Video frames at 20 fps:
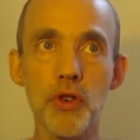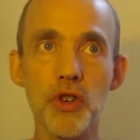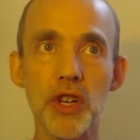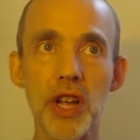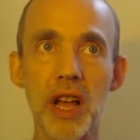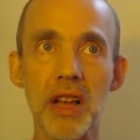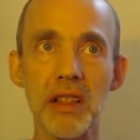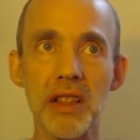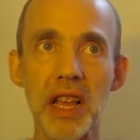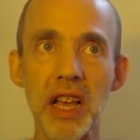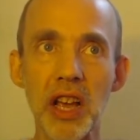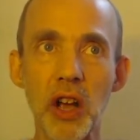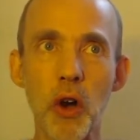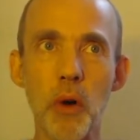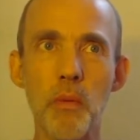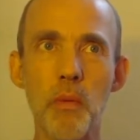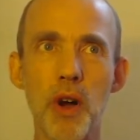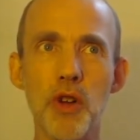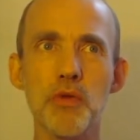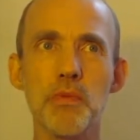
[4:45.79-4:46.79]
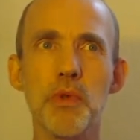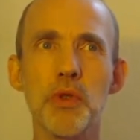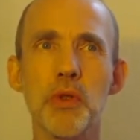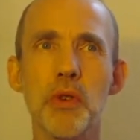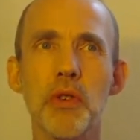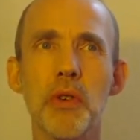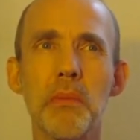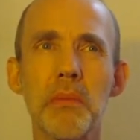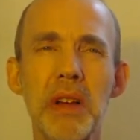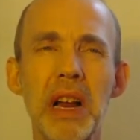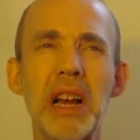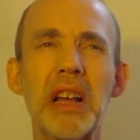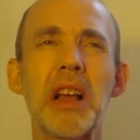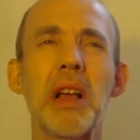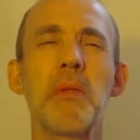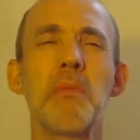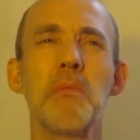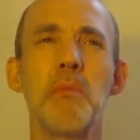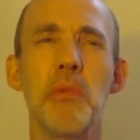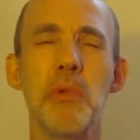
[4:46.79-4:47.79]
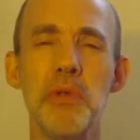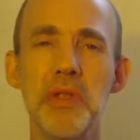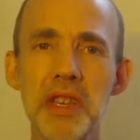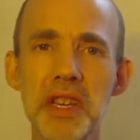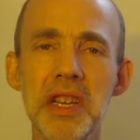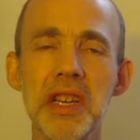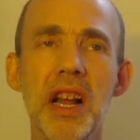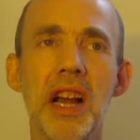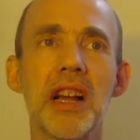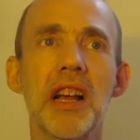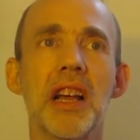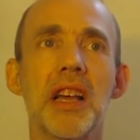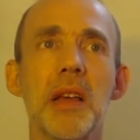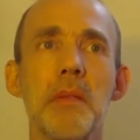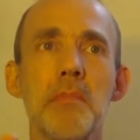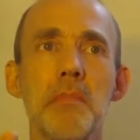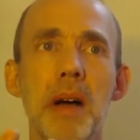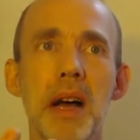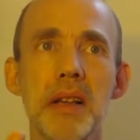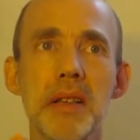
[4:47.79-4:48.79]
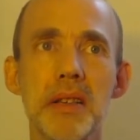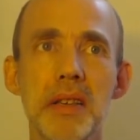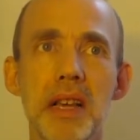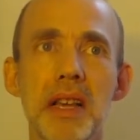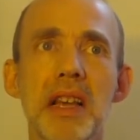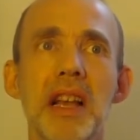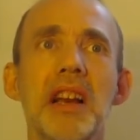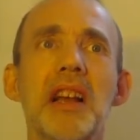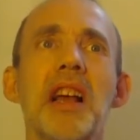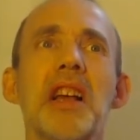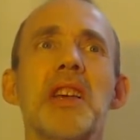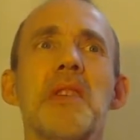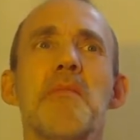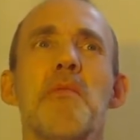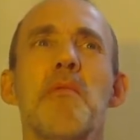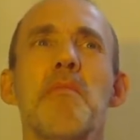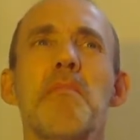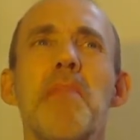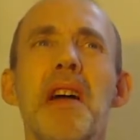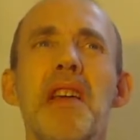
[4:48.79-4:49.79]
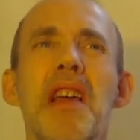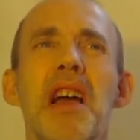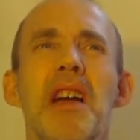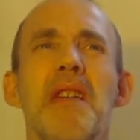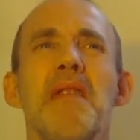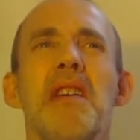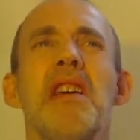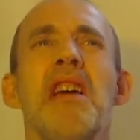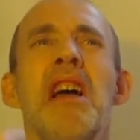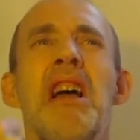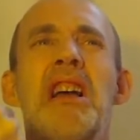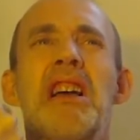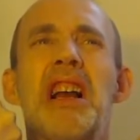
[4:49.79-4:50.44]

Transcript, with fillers: j'ai intégré en moi, je me sens comme quelqu'un de maudit, quelqu'un qui n'est pas assez, quelqu'un qui ne peut pas y arriver,